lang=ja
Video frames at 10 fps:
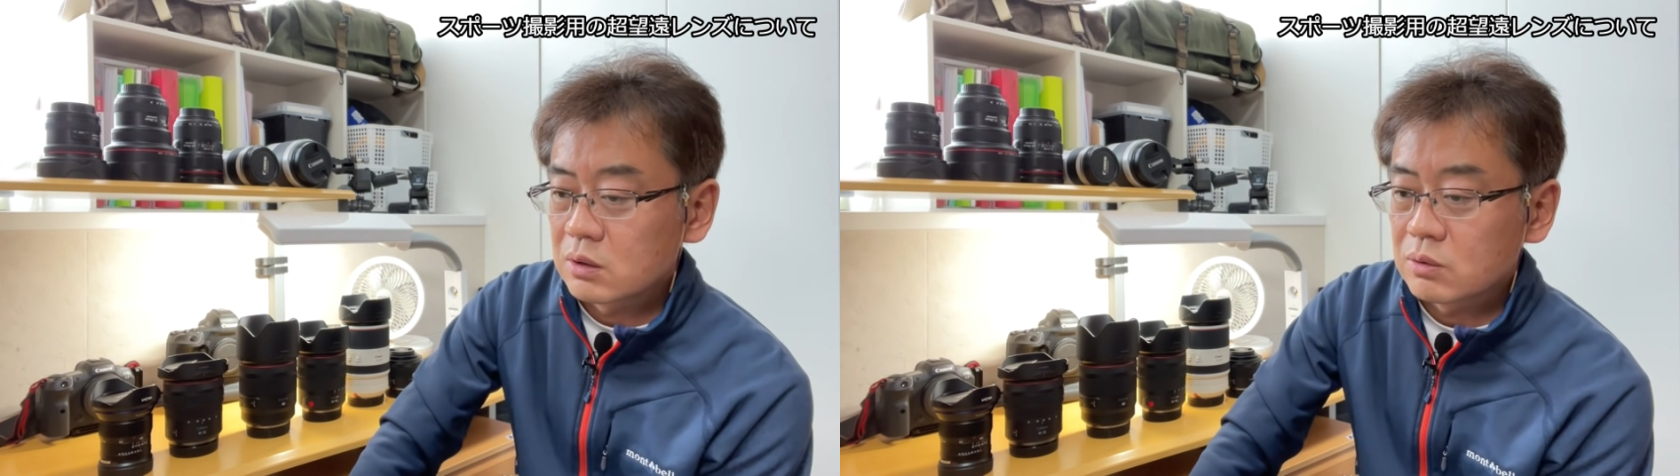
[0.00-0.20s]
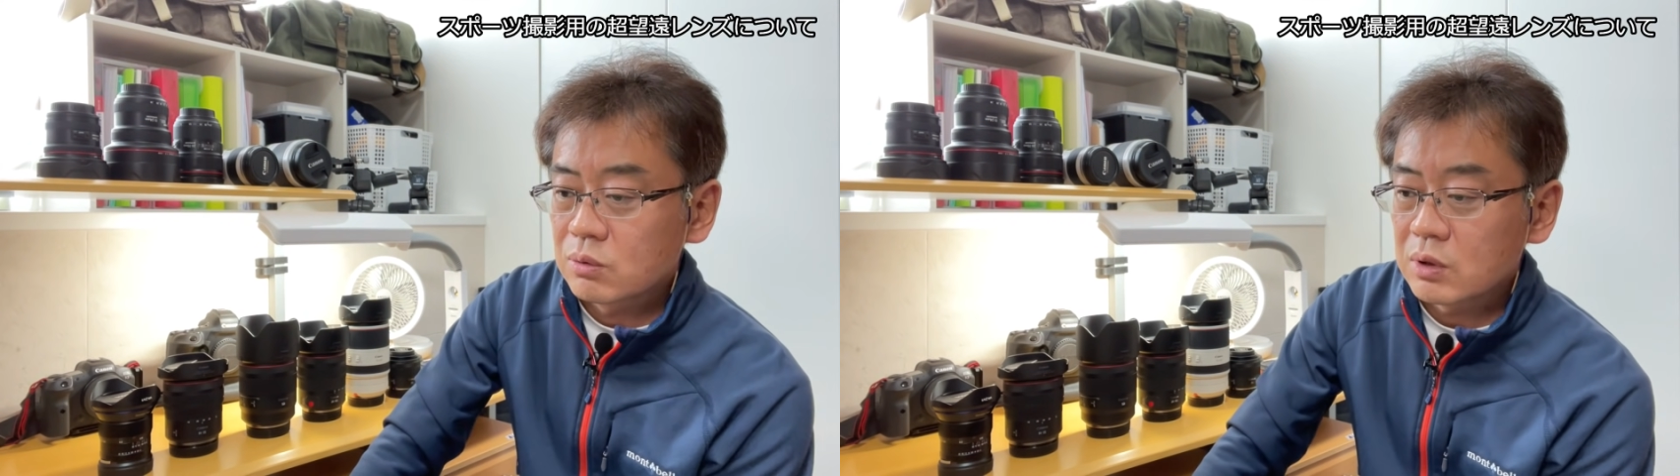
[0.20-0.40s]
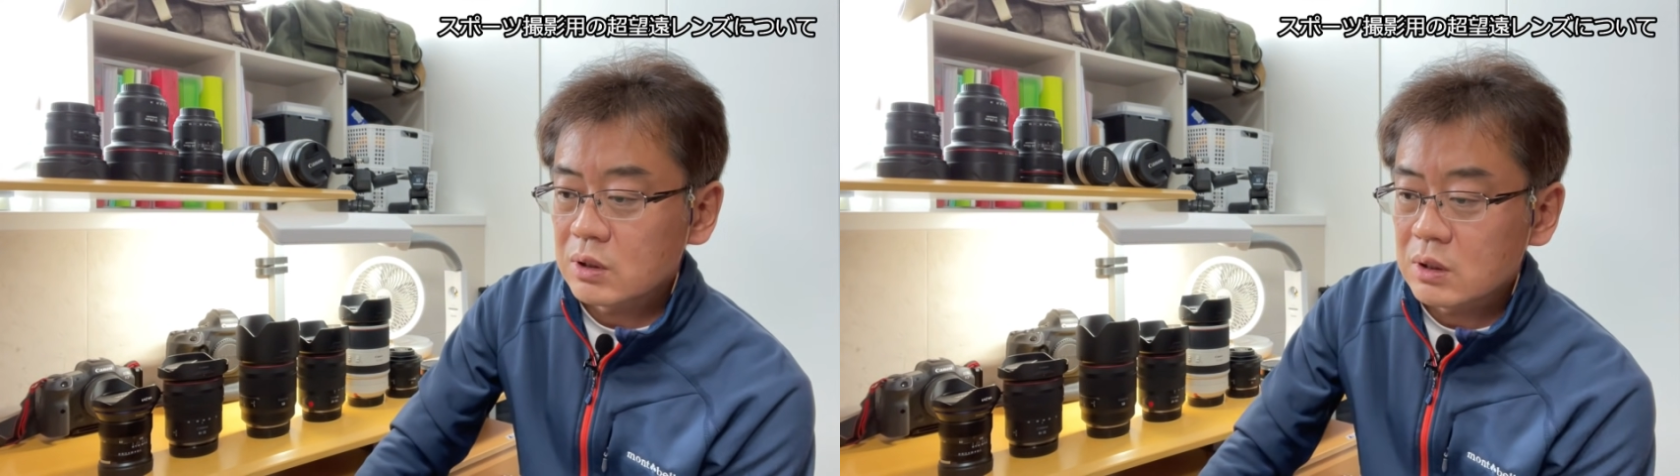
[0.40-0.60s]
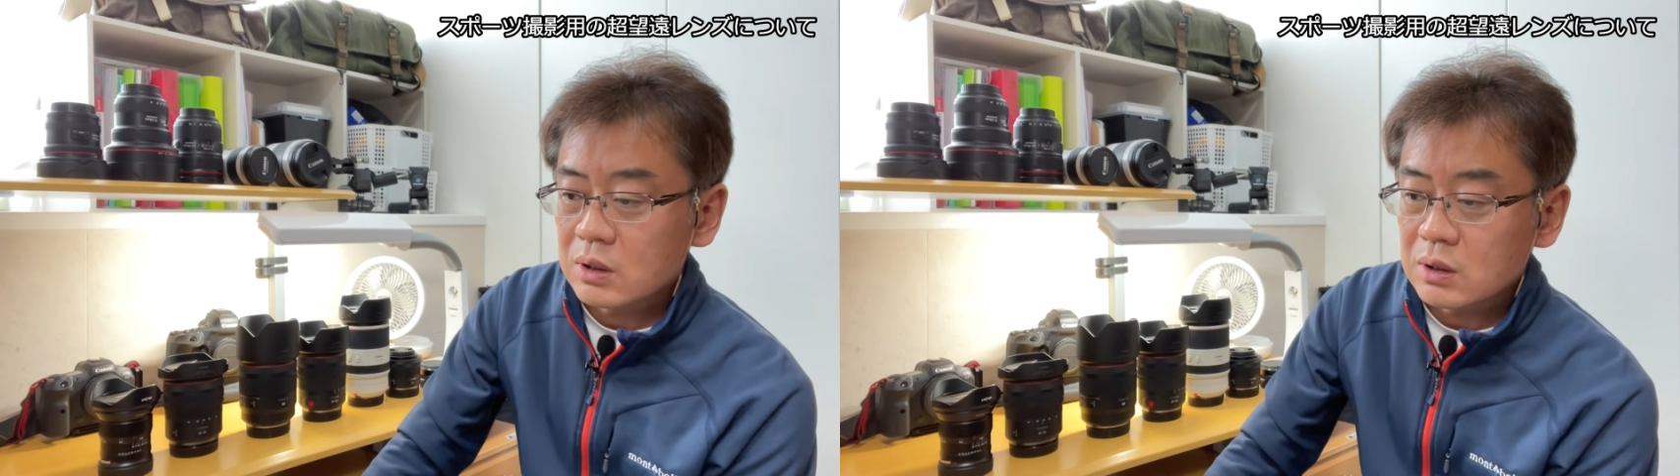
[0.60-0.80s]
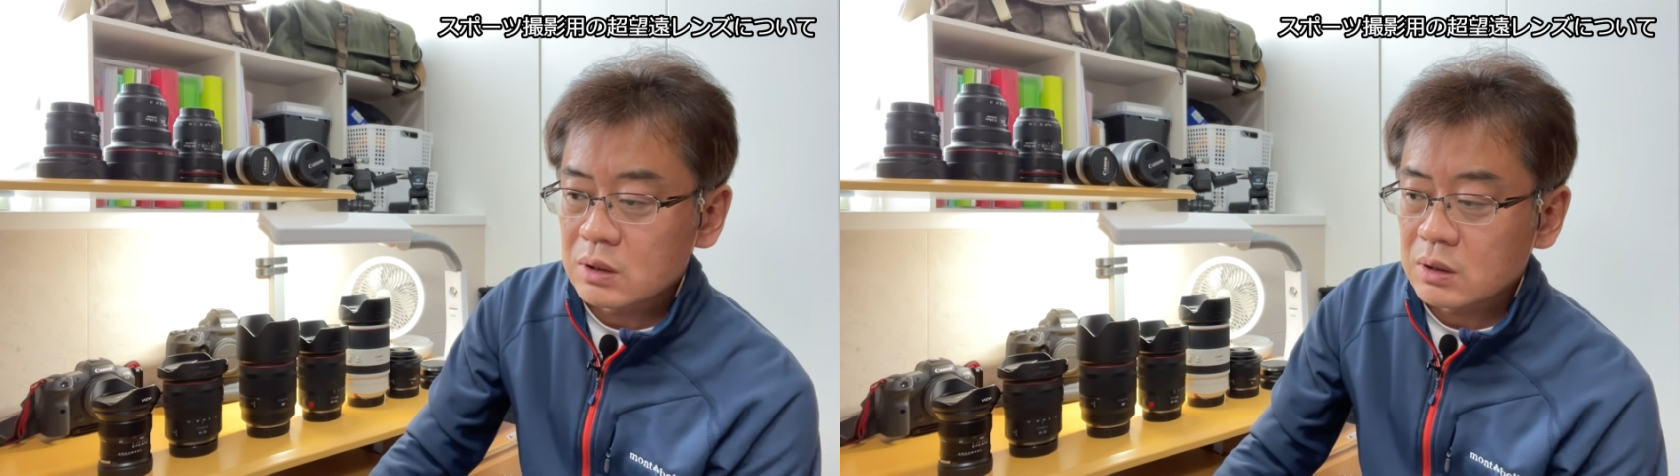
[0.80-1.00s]
これ
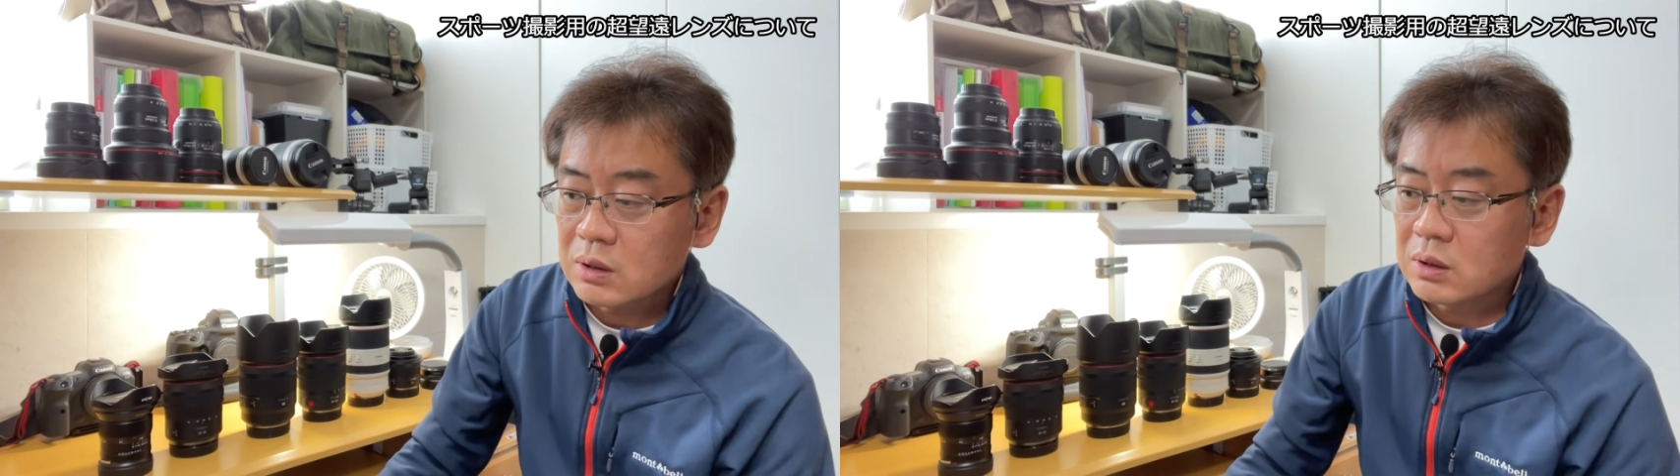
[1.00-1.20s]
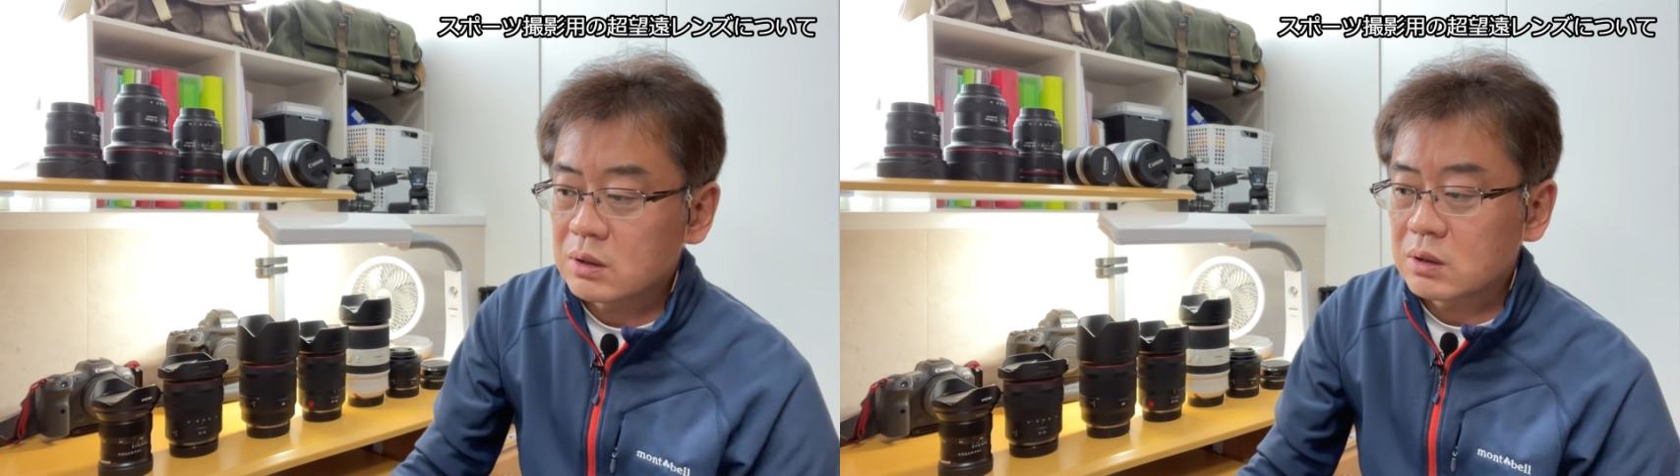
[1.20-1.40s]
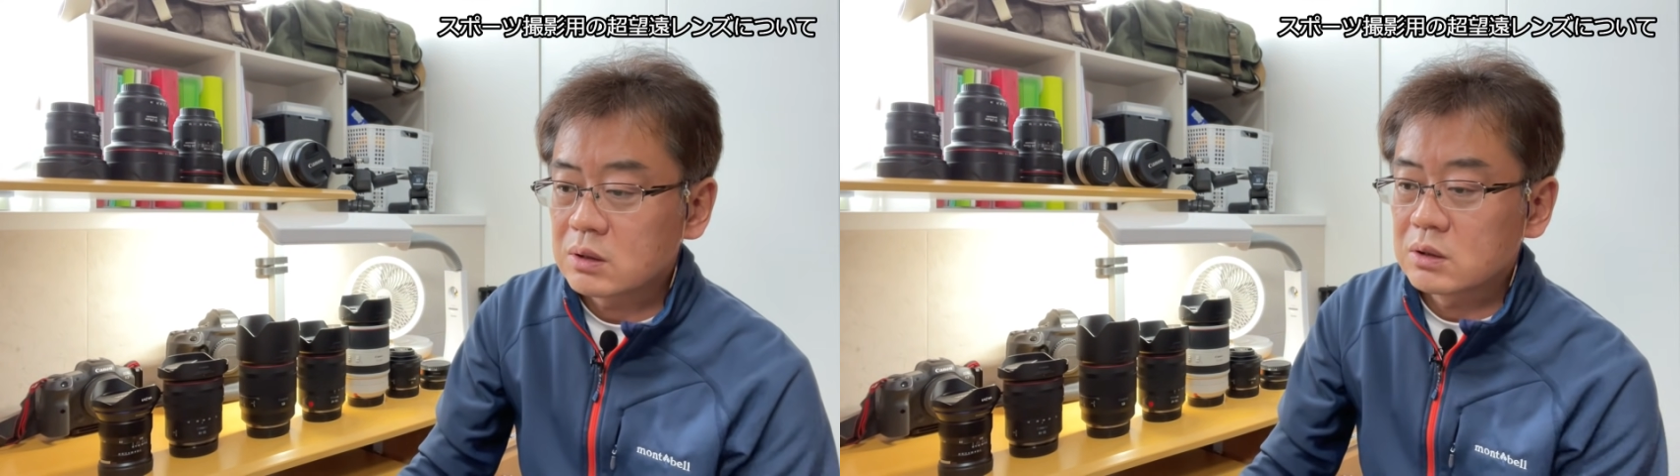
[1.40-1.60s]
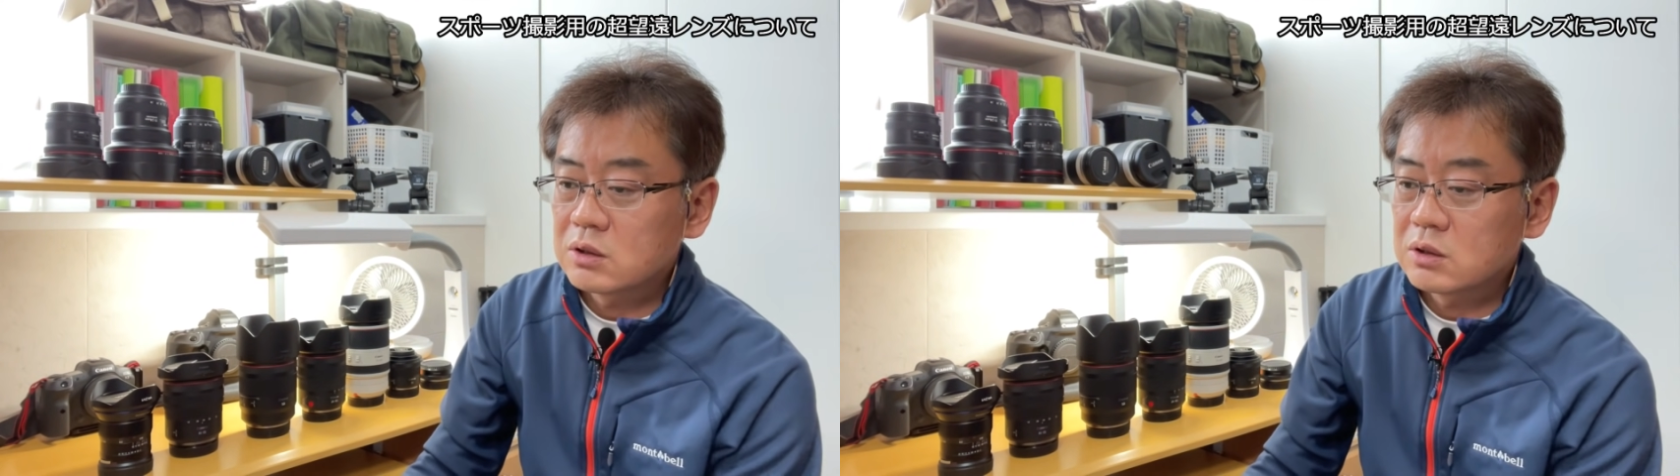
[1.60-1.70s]
から